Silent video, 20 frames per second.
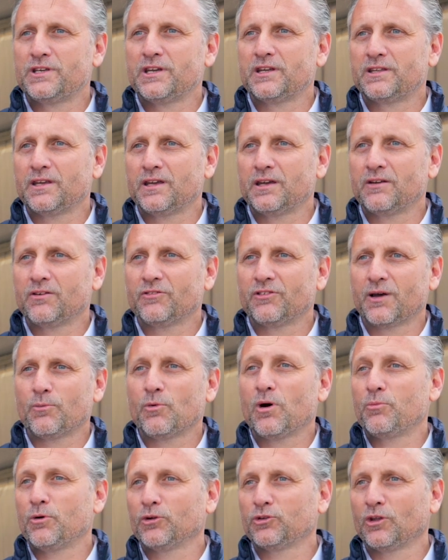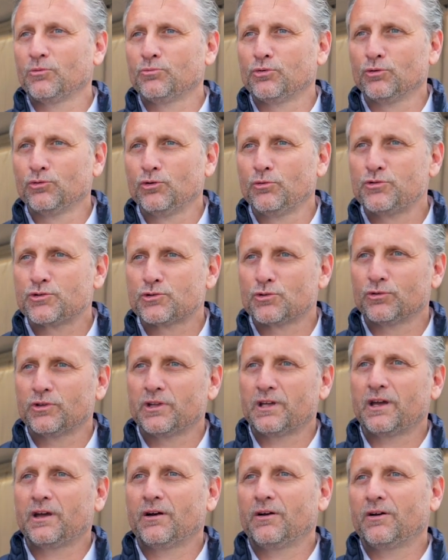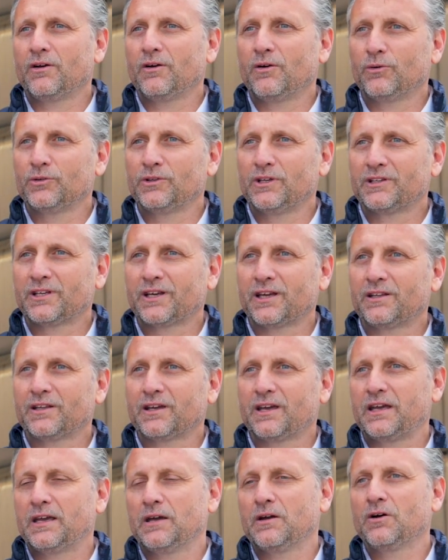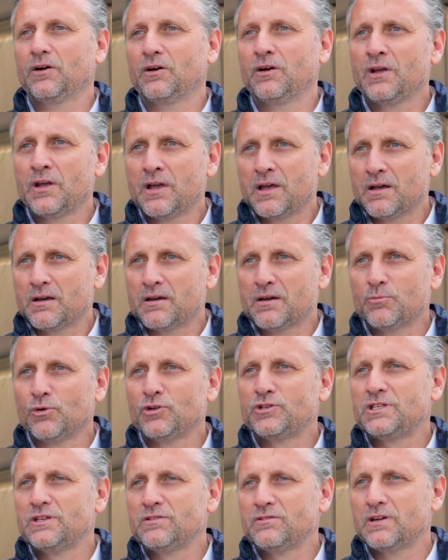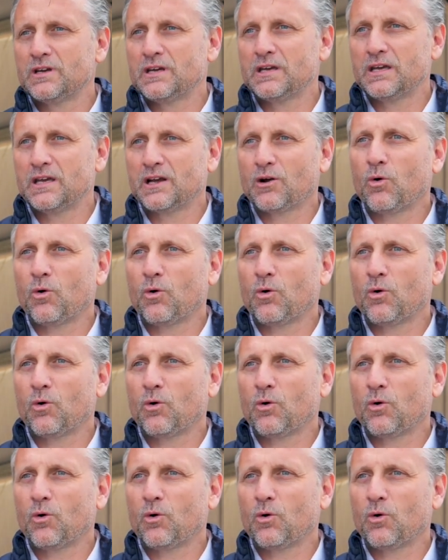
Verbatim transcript: qui était vraiment importante pour nous puisqu'on est, euh, on est très très euh, euh, motivé et